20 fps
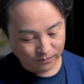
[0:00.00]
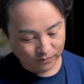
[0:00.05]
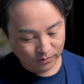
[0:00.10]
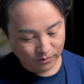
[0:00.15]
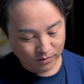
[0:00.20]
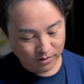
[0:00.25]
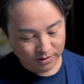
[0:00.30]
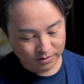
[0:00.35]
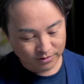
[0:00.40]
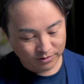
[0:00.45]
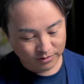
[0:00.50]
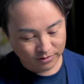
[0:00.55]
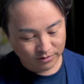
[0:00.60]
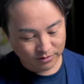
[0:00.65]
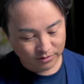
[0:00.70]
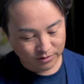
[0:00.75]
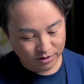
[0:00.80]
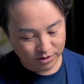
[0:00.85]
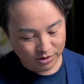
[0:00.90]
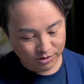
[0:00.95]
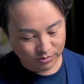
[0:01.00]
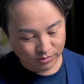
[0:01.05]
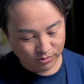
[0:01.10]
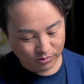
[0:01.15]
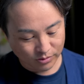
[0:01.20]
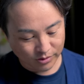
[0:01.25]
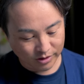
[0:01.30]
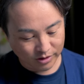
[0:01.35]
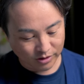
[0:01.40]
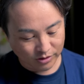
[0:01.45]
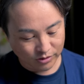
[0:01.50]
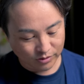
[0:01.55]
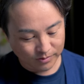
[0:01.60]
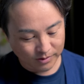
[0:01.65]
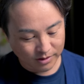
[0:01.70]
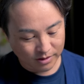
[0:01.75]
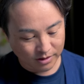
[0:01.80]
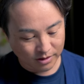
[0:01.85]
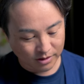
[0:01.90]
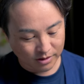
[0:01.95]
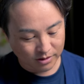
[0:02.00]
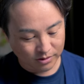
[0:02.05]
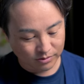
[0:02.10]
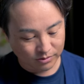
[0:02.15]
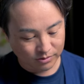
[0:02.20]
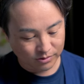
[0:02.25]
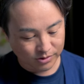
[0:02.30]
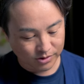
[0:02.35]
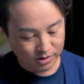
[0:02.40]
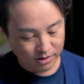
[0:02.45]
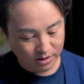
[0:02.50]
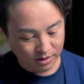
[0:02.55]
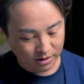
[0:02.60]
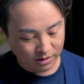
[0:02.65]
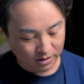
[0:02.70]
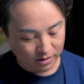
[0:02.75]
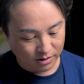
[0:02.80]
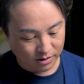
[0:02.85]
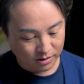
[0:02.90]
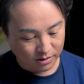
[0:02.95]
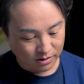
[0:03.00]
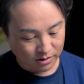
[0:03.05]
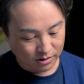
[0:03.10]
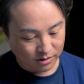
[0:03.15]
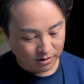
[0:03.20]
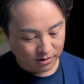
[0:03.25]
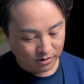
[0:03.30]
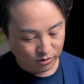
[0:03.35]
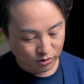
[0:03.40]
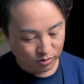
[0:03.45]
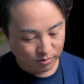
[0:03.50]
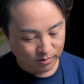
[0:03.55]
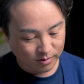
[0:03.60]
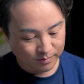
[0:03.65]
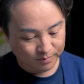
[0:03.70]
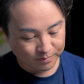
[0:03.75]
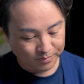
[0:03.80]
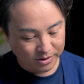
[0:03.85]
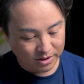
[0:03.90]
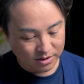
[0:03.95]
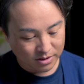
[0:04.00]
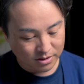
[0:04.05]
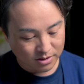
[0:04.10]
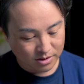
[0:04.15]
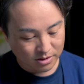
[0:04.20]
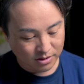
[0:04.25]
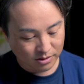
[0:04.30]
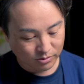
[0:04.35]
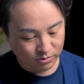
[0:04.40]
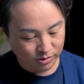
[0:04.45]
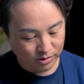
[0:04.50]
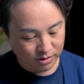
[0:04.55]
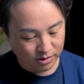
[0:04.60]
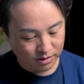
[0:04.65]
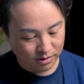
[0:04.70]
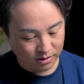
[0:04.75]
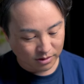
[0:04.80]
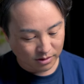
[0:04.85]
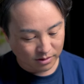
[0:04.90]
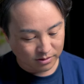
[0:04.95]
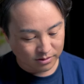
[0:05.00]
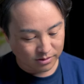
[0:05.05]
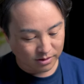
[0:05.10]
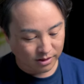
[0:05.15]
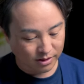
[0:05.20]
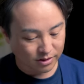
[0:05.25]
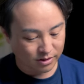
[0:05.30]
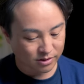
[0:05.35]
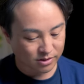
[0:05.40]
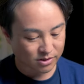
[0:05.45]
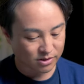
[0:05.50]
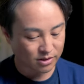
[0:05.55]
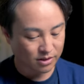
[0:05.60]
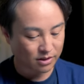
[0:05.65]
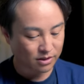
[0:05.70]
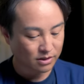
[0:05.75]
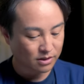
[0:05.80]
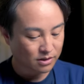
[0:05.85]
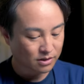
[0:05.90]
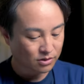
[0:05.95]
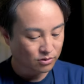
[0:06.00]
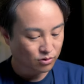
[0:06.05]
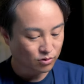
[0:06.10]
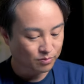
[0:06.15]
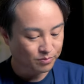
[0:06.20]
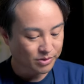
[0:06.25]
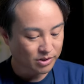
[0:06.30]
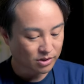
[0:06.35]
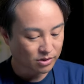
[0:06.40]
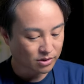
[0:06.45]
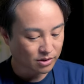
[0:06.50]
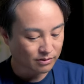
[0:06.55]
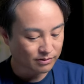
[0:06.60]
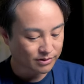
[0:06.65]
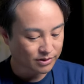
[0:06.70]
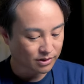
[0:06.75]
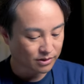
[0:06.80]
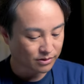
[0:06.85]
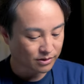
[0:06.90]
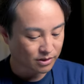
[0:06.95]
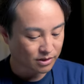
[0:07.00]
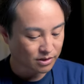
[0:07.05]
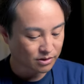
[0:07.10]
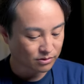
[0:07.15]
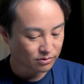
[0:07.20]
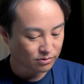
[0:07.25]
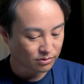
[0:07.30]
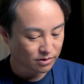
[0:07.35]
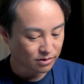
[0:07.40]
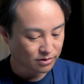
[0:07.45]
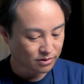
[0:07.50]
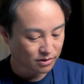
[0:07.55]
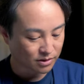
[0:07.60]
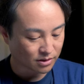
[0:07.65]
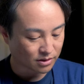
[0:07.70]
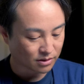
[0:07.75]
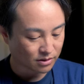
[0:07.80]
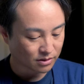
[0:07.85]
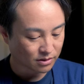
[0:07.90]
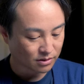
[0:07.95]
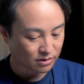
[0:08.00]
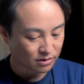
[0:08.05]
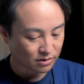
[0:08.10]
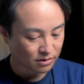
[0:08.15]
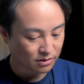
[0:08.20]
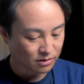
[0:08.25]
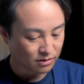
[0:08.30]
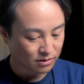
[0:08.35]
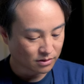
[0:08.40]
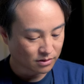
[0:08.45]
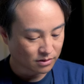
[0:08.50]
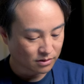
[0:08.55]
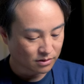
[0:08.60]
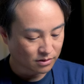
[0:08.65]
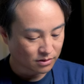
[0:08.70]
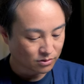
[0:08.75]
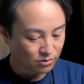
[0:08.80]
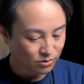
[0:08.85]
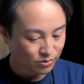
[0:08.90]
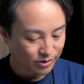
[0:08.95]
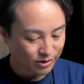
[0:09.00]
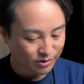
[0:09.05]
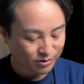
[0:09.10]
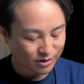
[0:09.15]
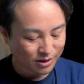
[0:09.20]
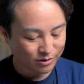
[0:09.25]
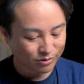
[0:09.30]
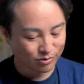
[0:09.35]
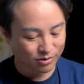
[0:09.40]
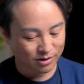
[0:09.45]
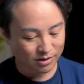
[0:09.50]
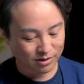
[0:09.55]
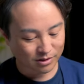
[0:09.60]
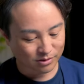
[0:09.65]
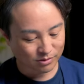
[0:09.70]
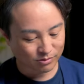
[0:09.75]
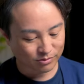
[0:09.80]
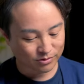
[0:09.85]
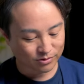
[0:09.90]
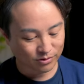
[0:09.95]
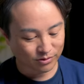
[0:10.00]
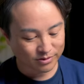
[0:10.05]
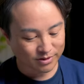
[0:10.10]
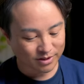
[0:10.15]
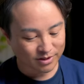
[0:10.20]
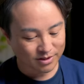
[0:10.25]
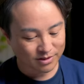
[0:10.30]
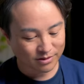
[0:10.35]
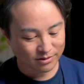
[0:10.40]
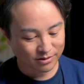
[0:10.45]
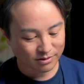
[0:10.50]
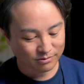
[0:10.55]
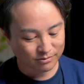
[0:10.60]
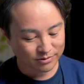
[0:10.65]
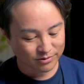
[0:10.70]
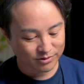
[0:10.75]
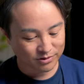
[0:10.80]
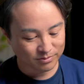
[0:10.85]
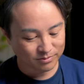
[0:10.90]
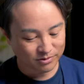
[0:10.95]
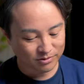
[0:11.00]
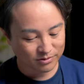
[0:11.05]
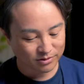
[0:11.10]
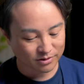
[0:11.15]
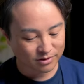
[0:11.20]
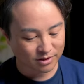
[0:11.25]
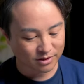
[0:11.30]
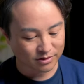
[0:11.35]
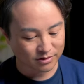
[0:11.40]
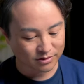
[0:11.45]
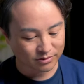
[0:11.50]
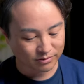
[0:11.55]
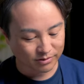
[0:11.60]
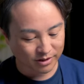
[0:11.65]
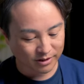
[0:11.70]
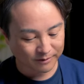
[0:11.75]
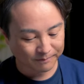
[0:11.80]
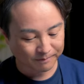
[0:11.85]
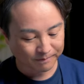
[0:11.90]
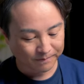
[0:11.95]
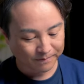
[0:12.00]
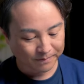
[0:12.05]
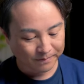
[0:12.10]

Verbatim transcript: フォーカス位置をこうやって指で移動して、でこのままピンチでこうやって拡大してこうピント合わせができるとかさ、この辺のなんていうかこう操作性が結構スムーズなんですよね。